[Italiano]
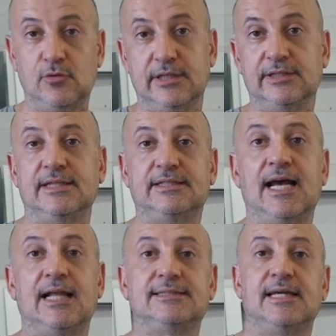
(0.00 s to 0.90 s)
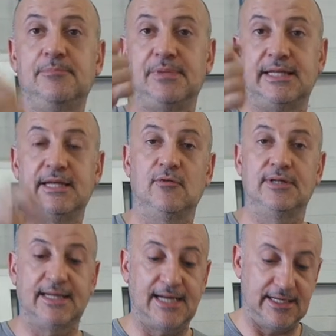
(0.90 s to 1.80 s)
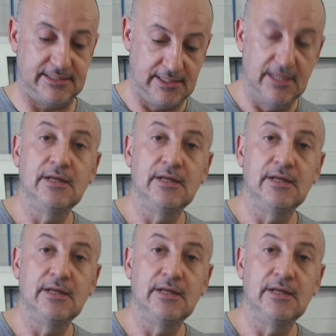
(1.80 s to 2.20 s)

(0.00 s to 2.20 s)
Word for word: quindi se si alza in piedi a 90 gradi